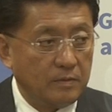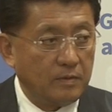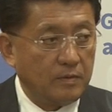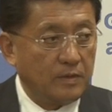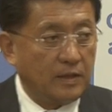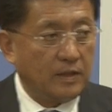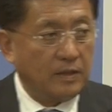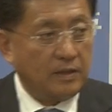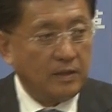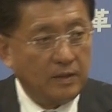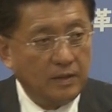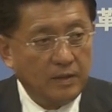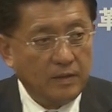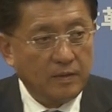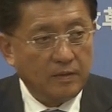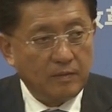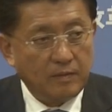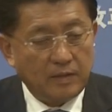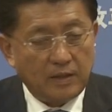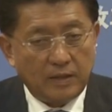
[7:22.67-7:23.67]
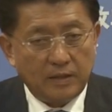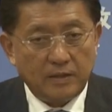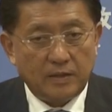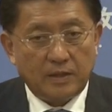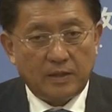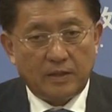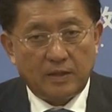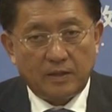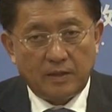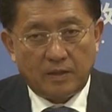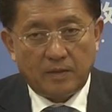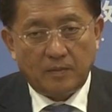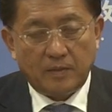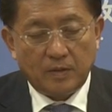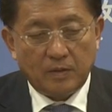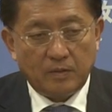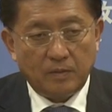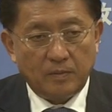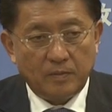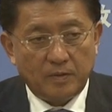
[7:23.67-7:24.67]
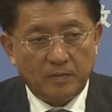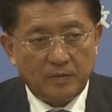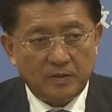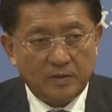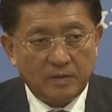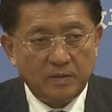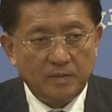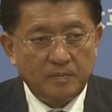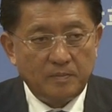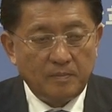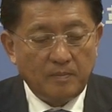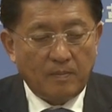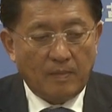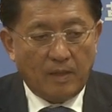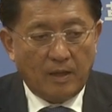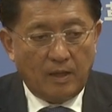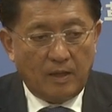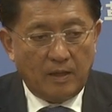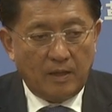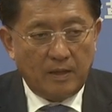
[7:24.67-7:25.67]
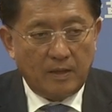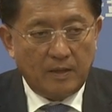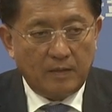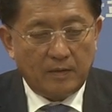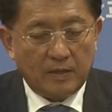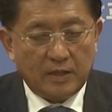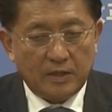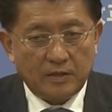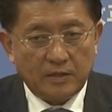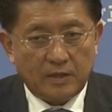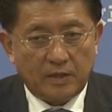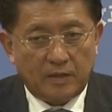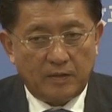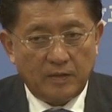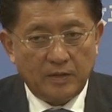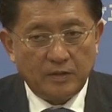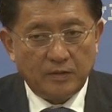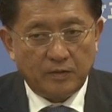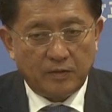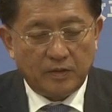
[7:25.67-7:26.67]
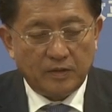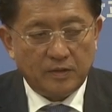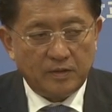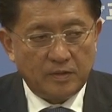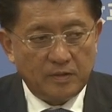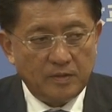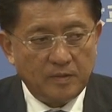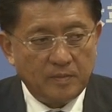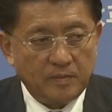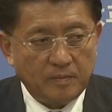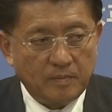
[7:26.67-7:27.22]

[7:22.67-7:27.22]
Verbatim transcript: うので、ご覧いただければと思います。えー、私からは以上です。